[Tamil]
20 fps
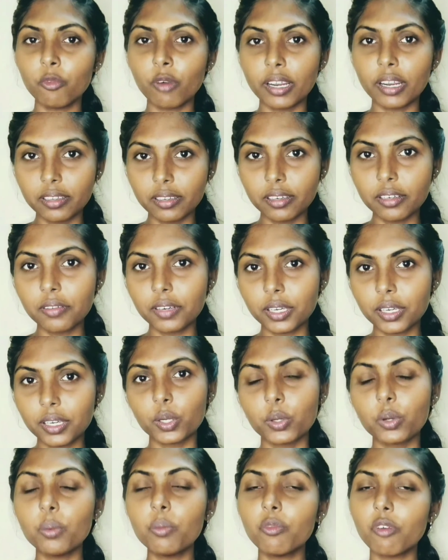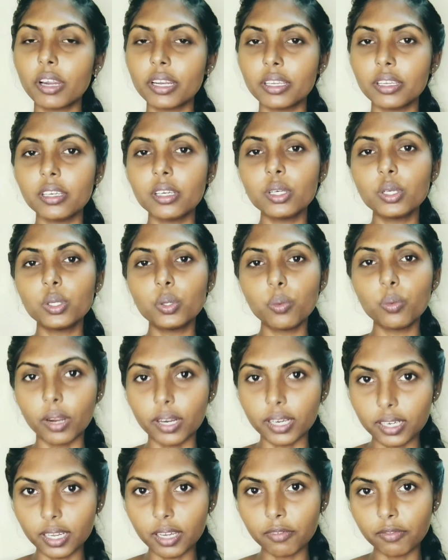ஒன் இயர் வரையும் இருக்கும் ஒன் இயர் டு
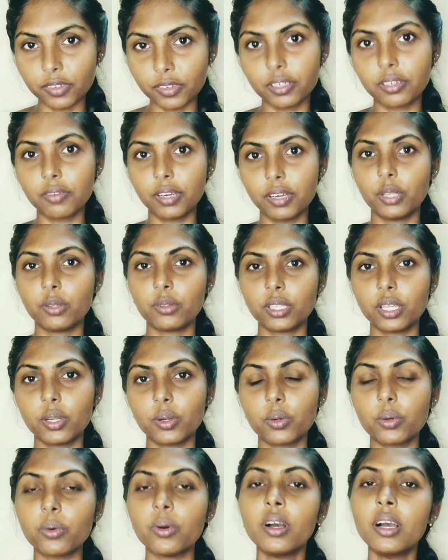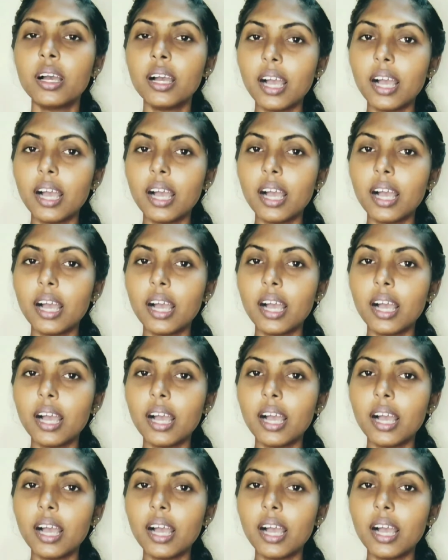ஒன் அண்ட் ஆஃப் இயர் வரையும் தான் இருக்கும்